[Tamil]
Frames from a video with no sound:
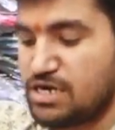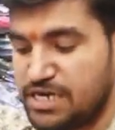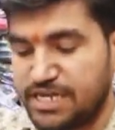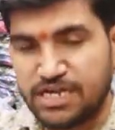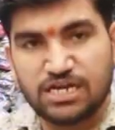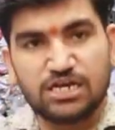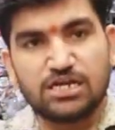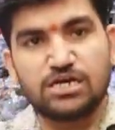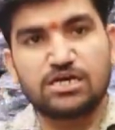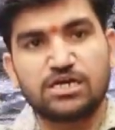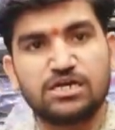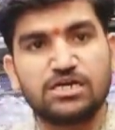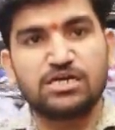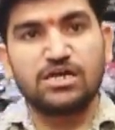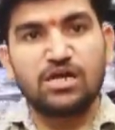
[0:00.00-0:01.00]
மல்டி கலர்
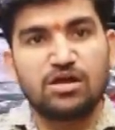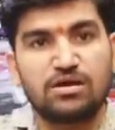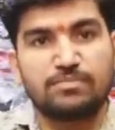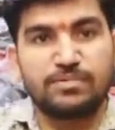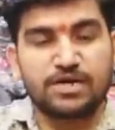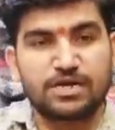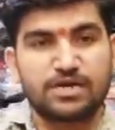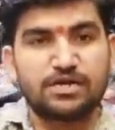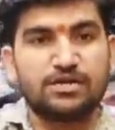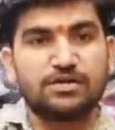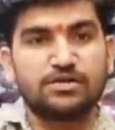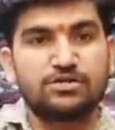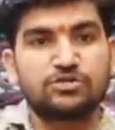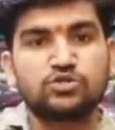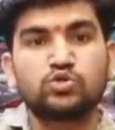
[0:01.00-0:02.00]
பாருங்கள்
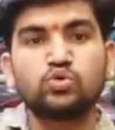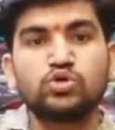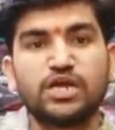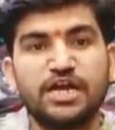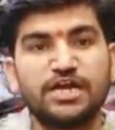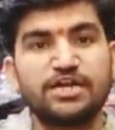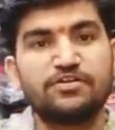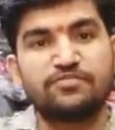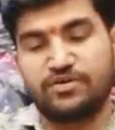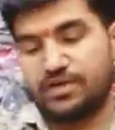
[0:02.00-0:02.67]
டூ நைன்டி